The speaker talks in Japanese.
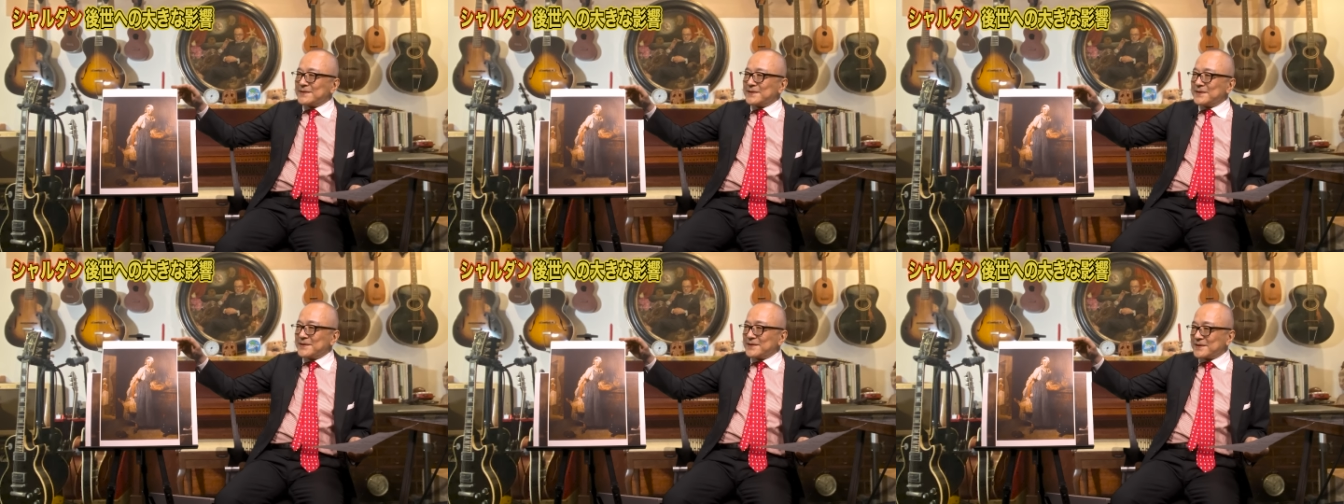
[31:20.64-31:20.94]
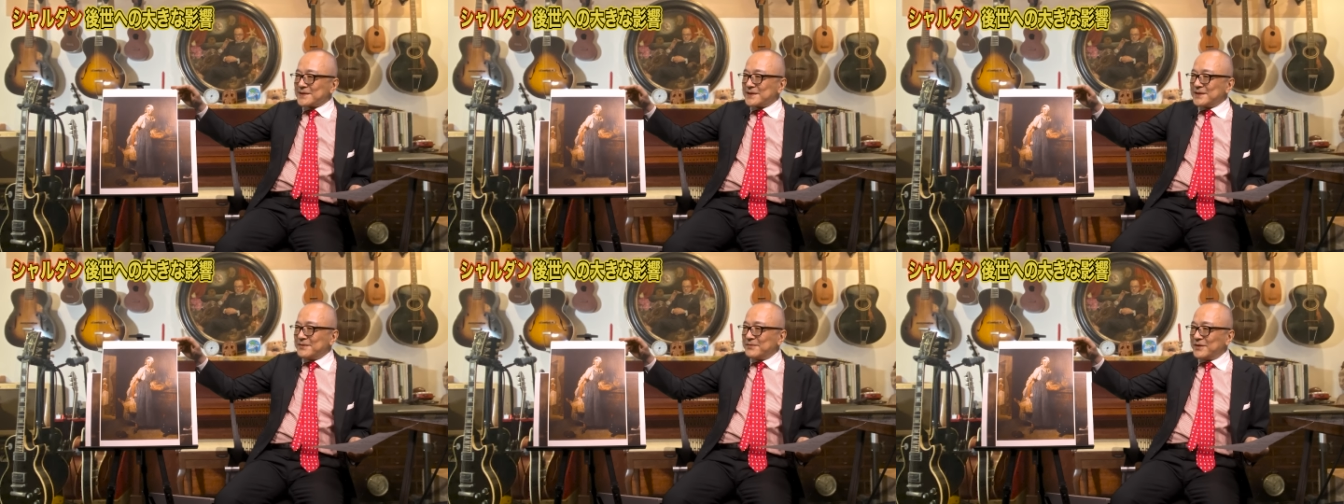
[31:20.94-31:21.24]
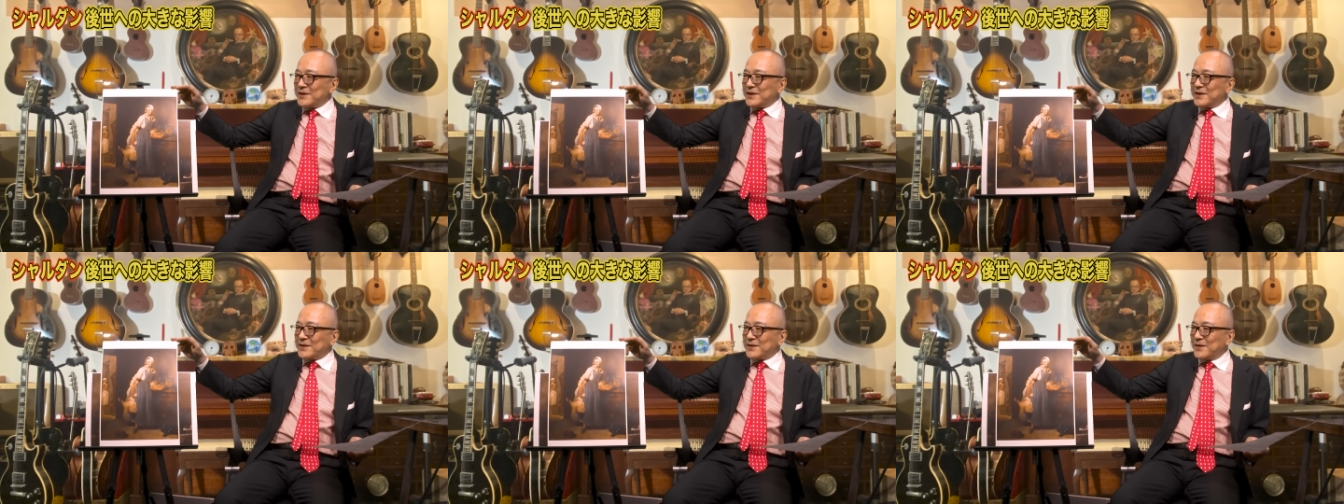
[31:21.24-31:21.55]
の市
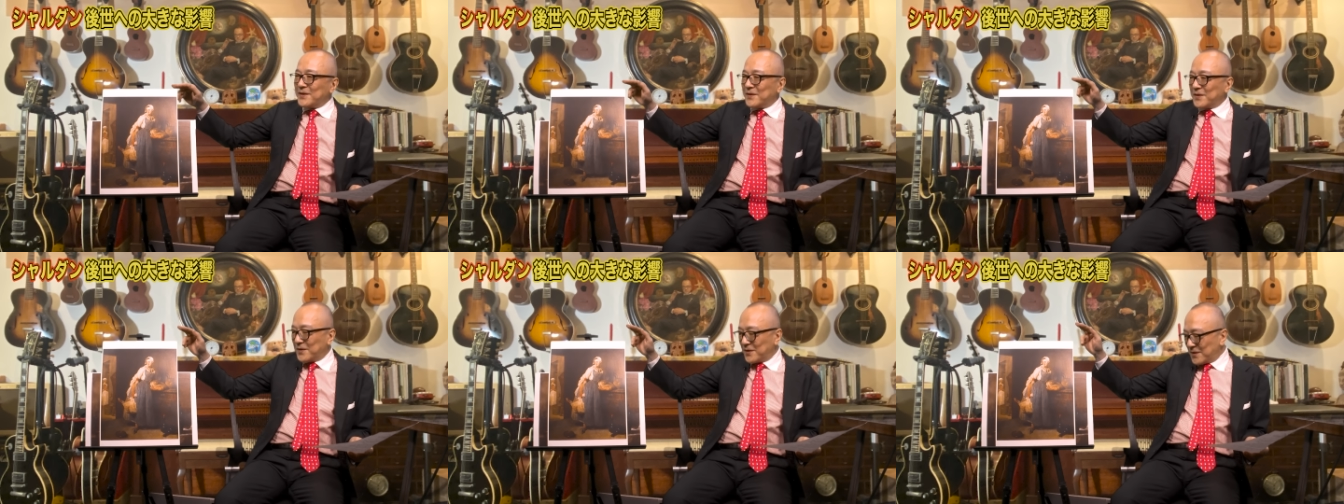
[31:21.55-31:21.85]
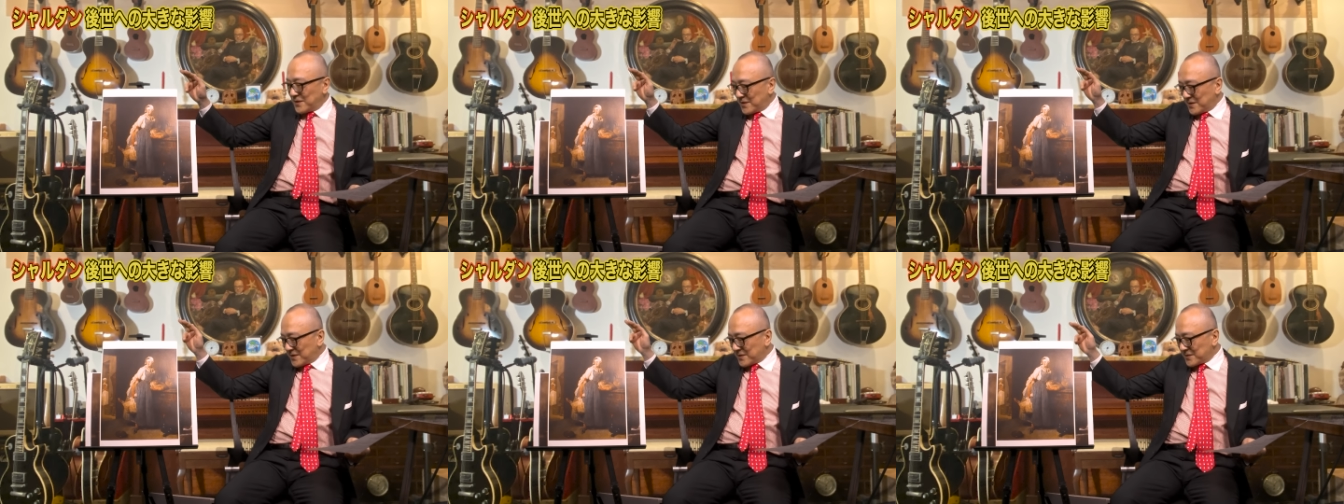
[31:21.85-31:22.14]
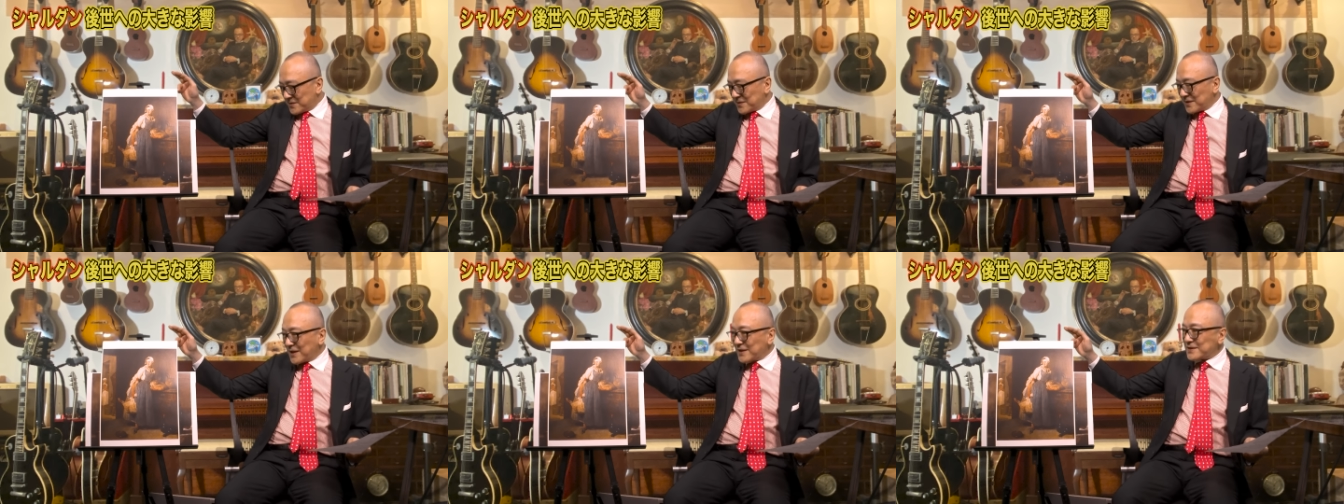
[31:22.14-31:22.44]
民の
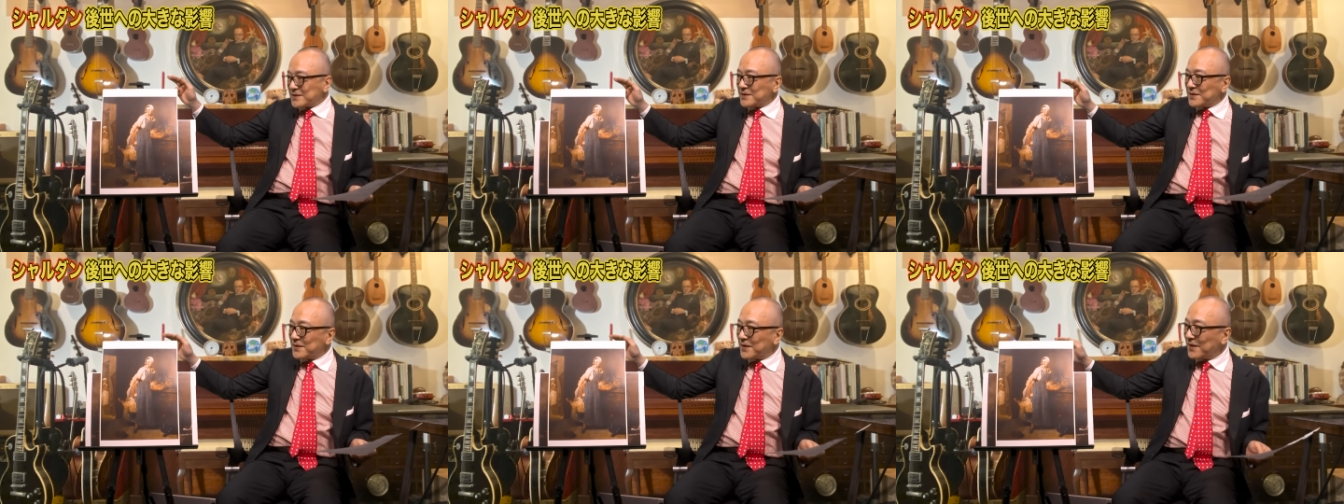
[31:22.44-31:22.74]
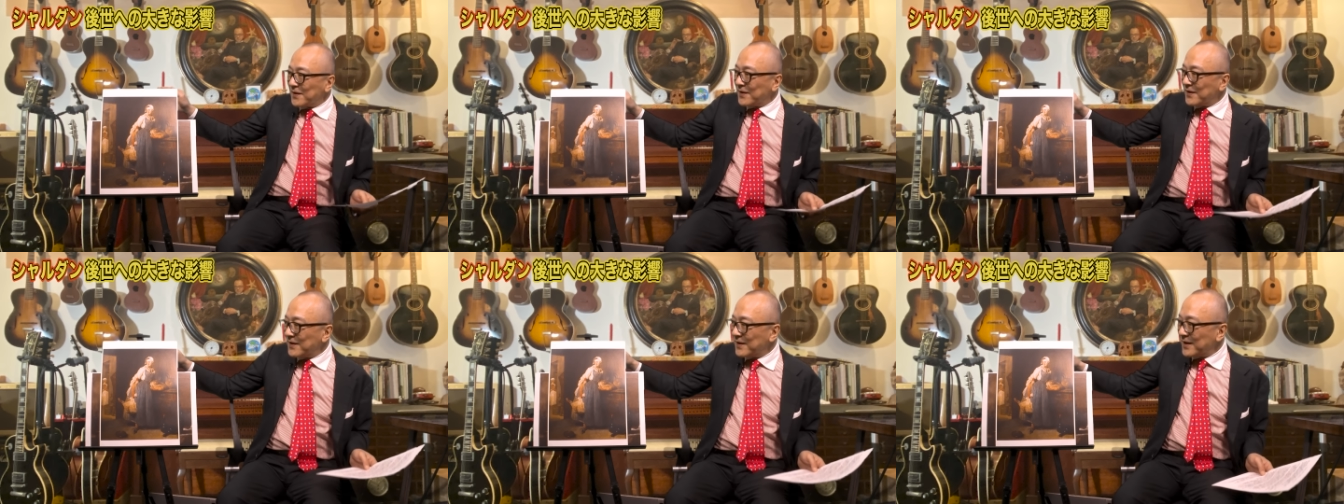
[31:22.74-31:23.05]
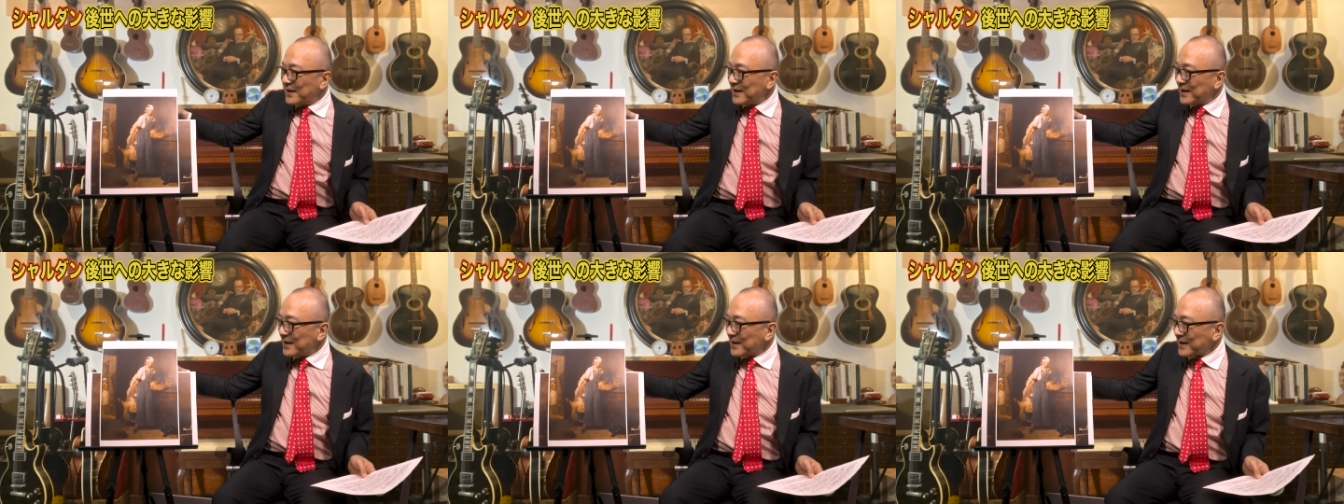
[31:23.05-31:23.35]
暮らしを
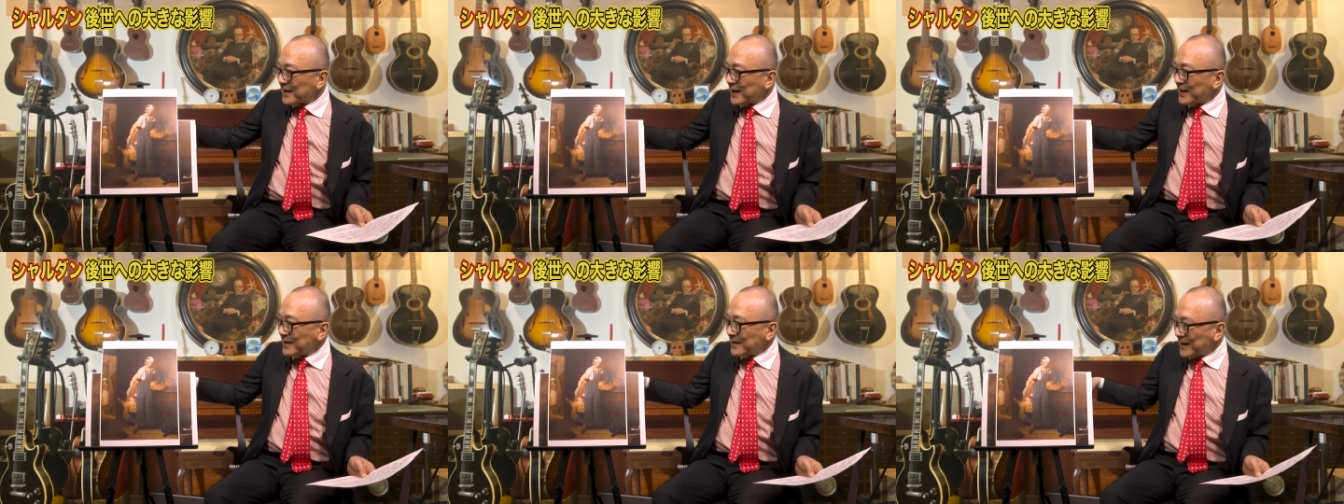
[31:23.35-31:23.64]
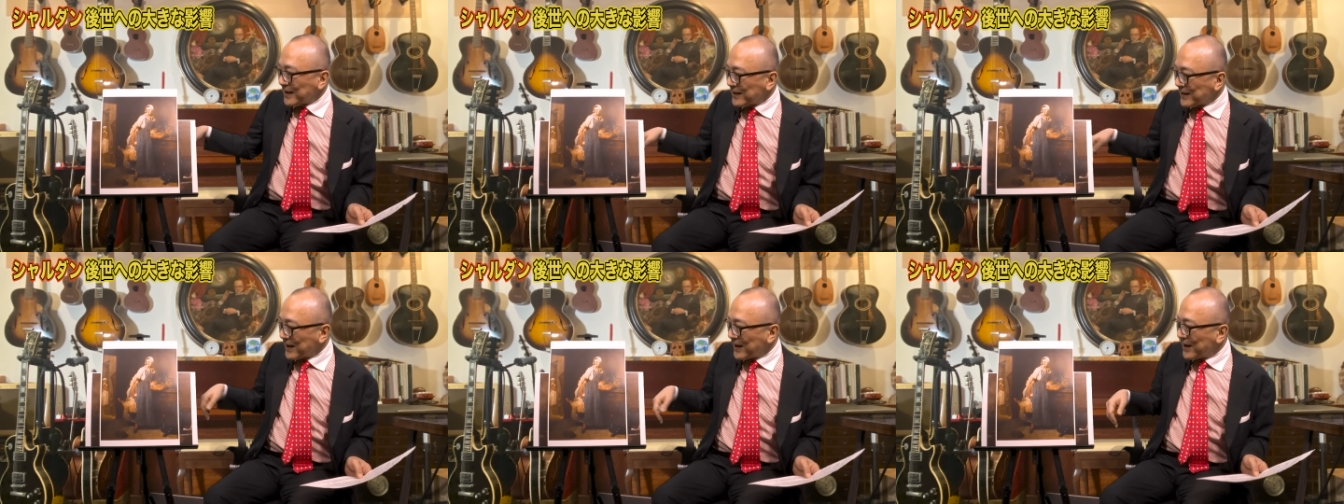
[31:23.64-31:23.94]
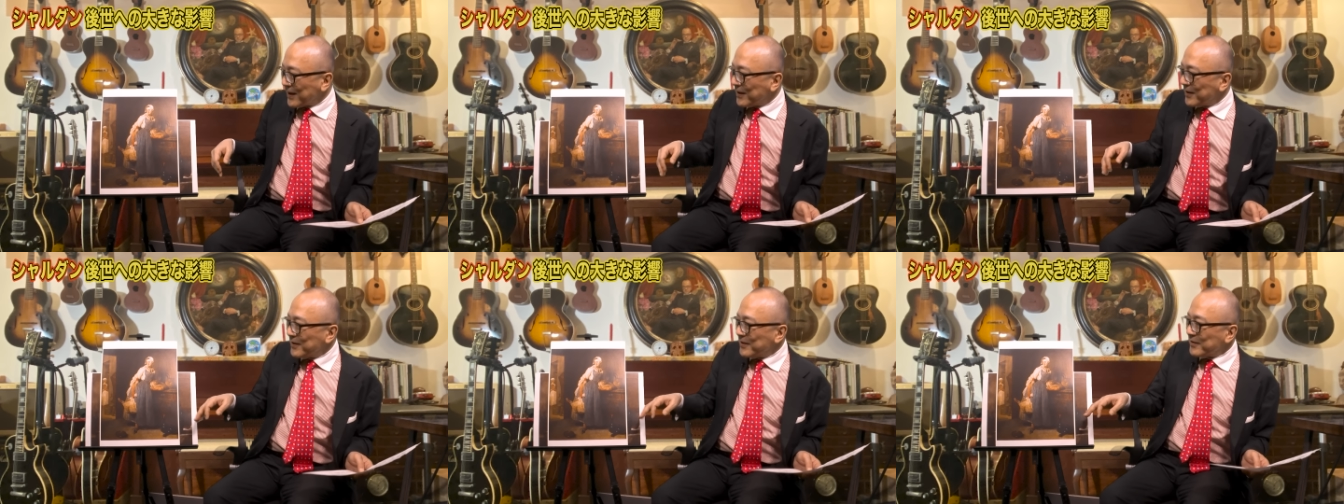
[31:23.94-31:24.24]
描いて
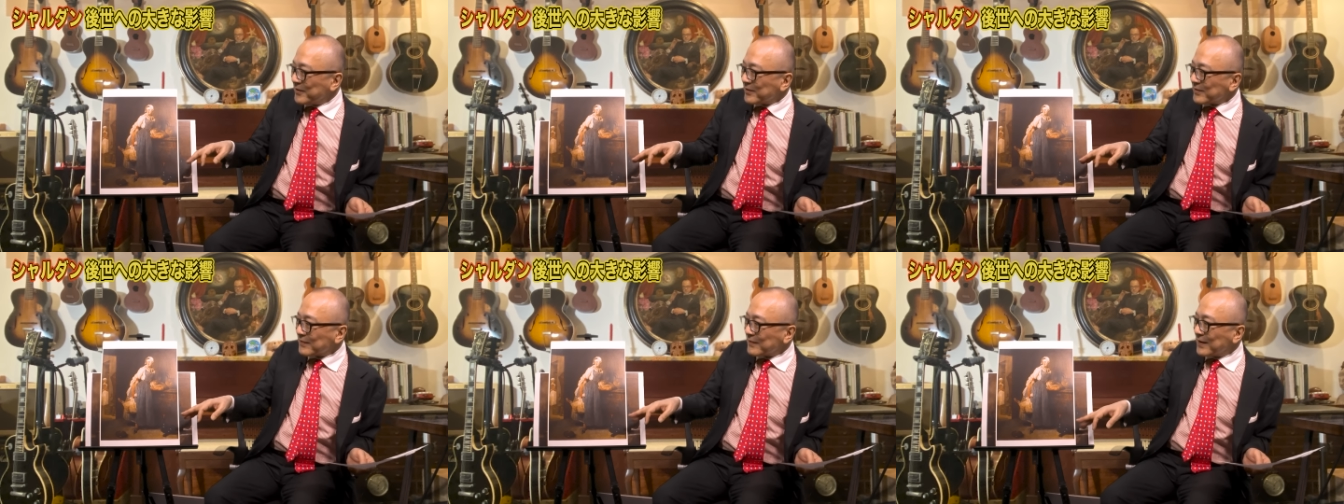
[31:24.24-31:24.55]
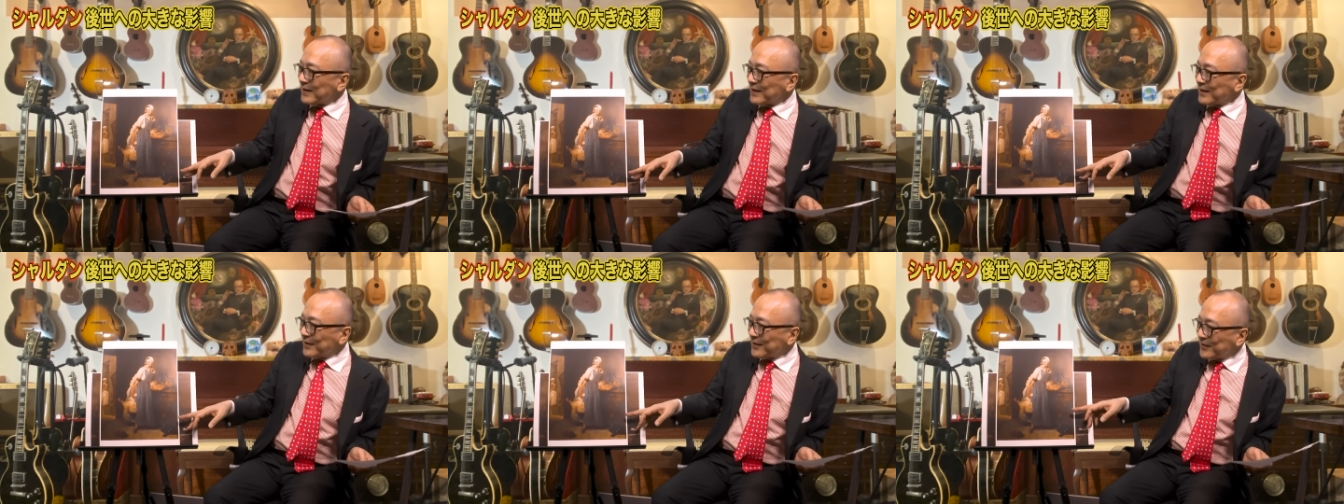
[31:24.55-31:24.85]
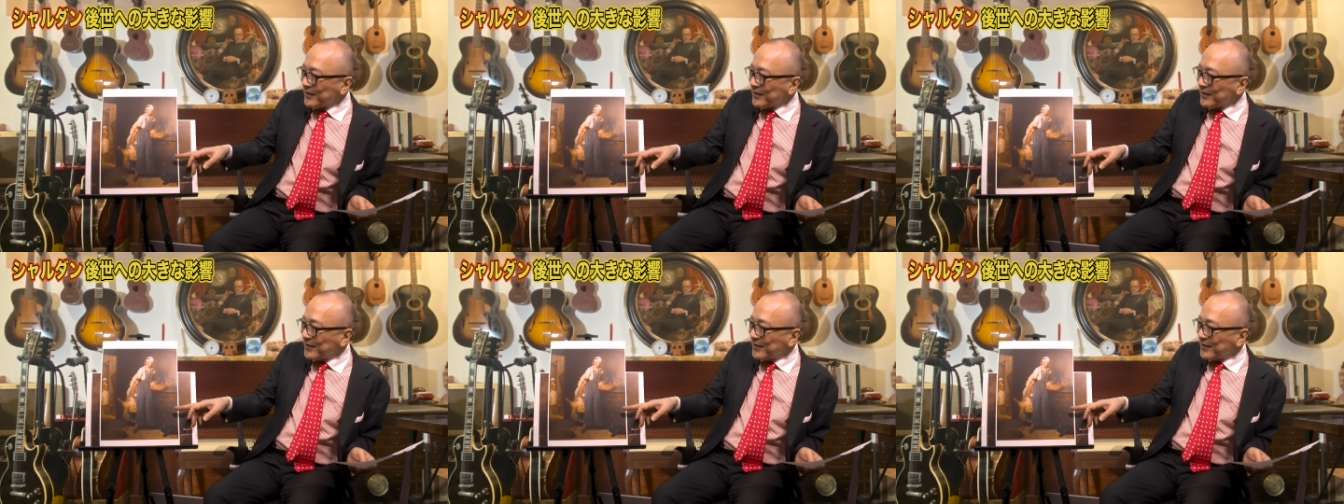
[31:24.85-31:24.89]
てまあ、